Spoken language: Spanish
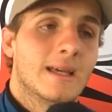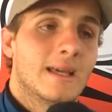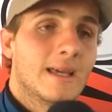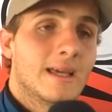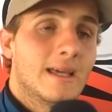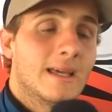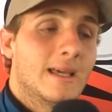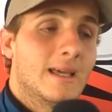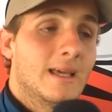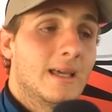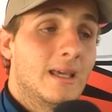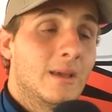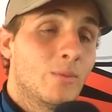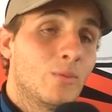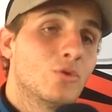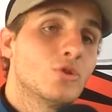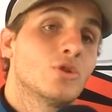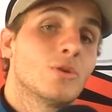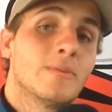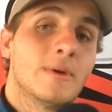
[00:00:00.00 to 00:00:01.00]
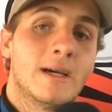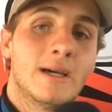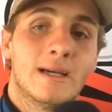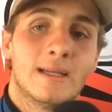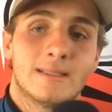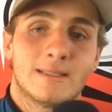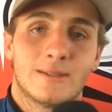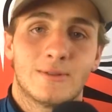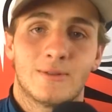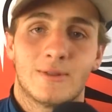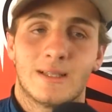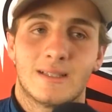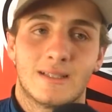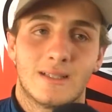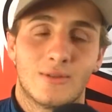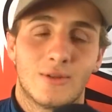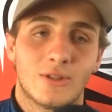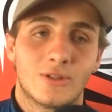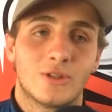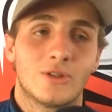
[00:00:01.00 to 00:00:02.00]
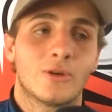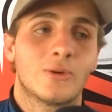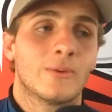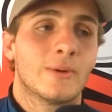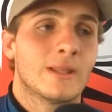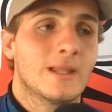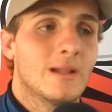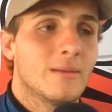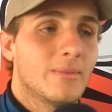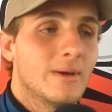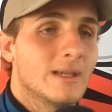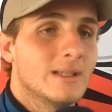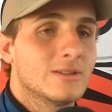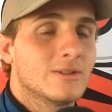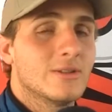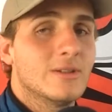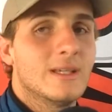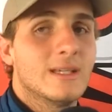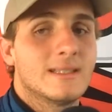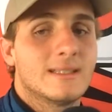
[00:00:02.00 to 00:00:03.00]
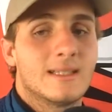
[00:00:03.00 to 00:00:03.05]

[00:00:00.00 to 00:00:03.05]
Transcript: eh, y mucho más en una situación como está el país hoy.